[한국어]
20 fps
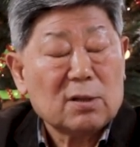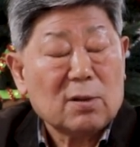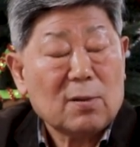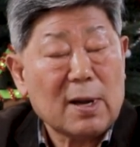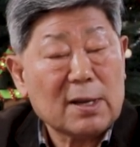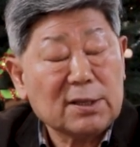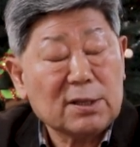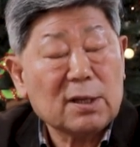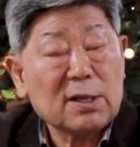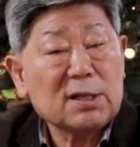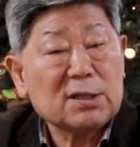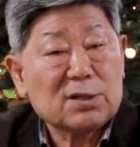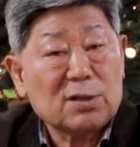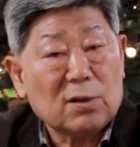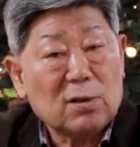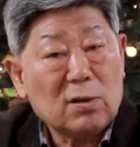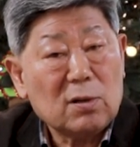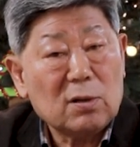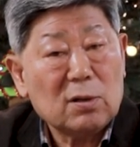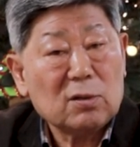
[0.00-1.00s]

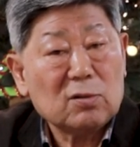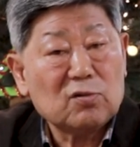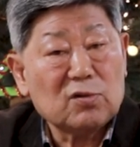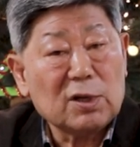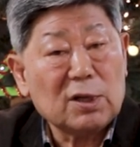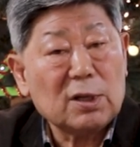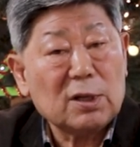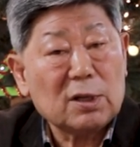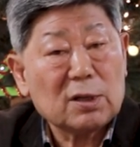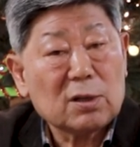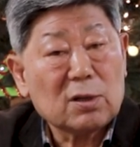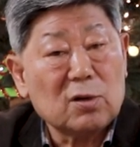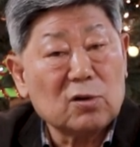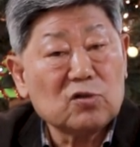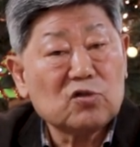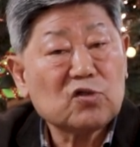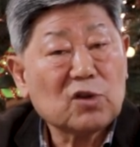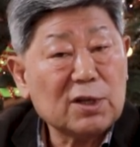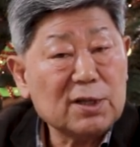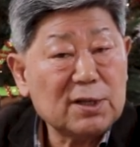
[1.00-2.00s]
환경에서 우리
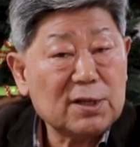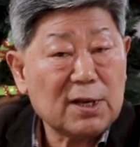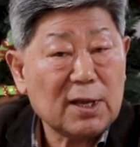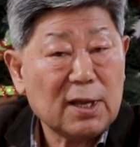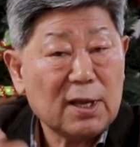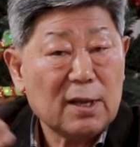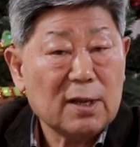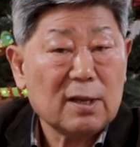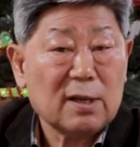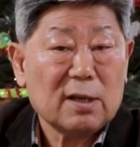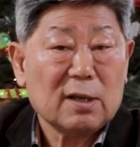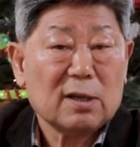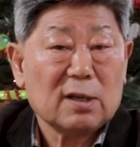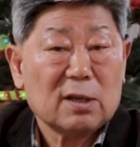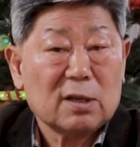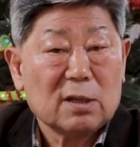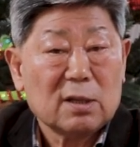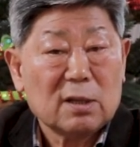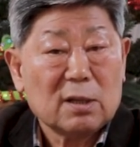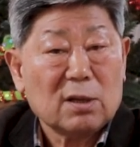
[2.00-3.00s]
건축인들이
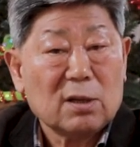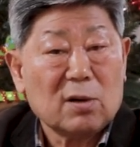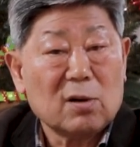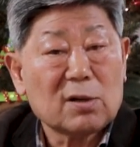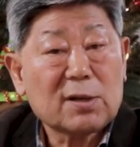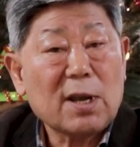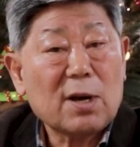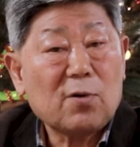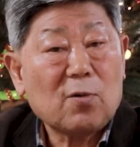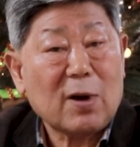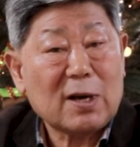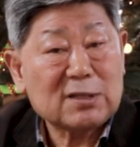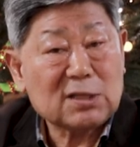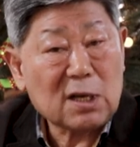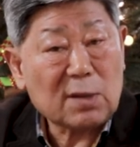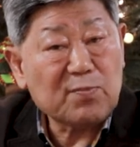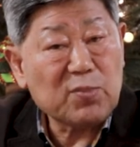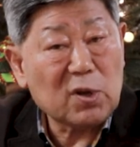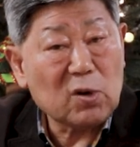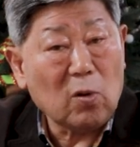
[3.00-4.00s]
어깨를
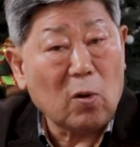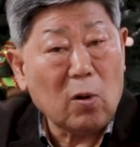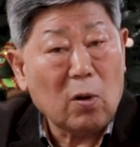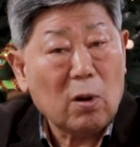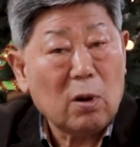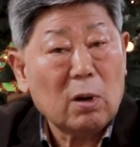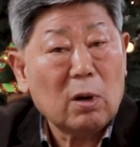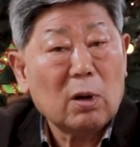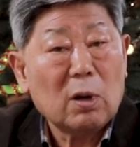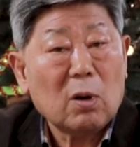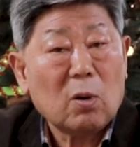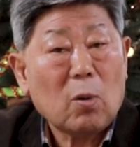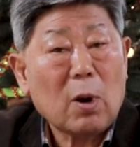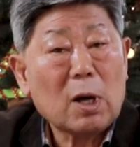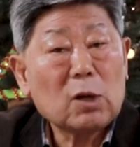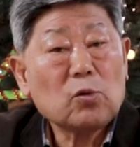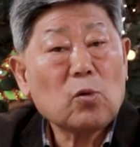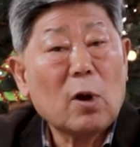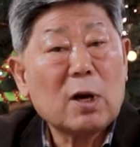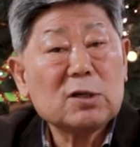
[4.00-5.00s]
활짝 피고
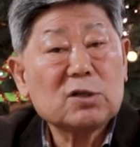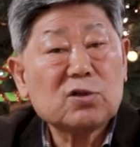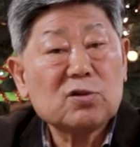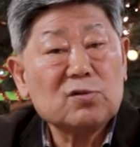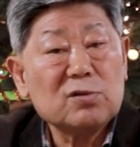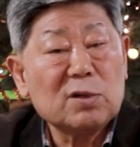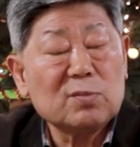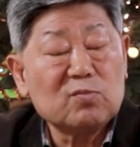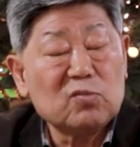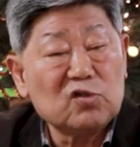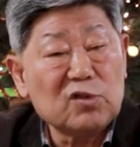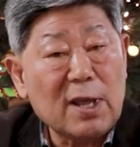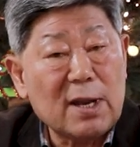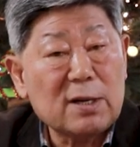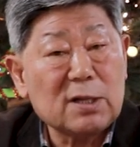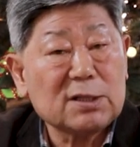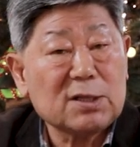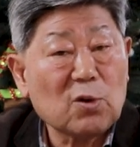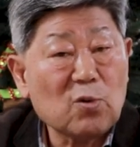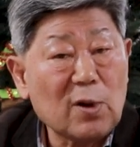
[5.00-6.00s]
활동할 수 있는
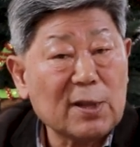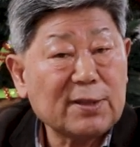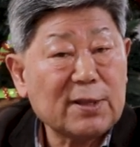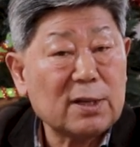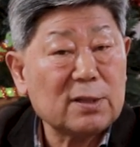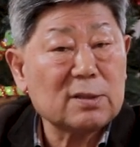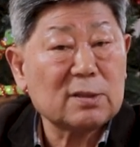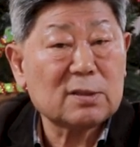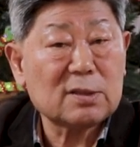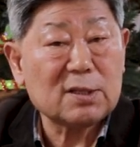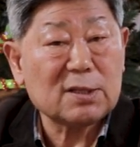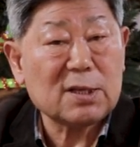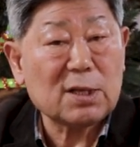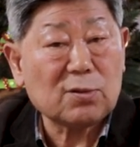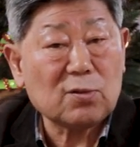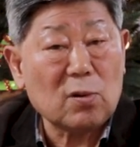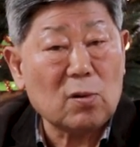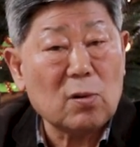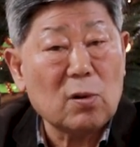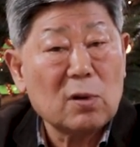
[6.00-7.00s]
무대를 제공한다는
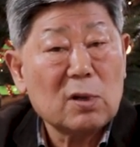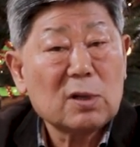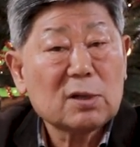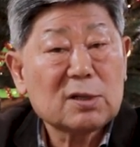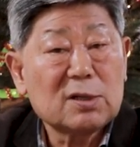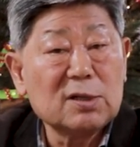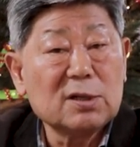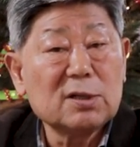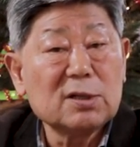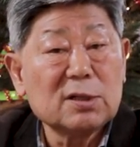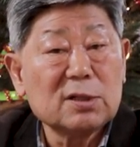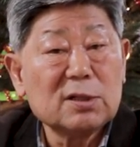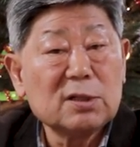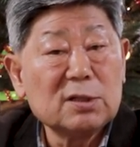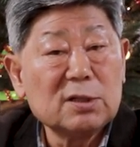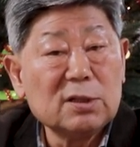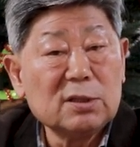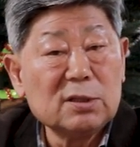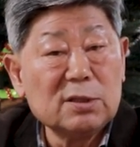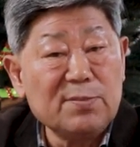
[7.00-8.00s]
뜻에도
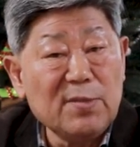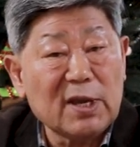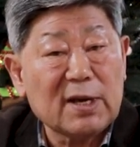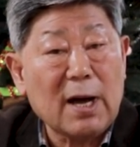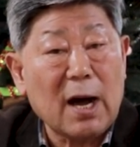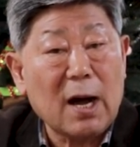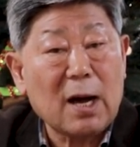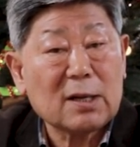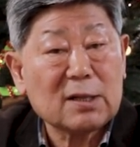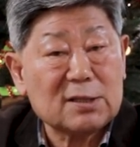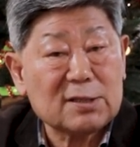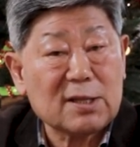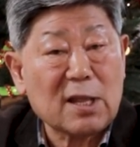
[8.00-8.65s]
그 의미가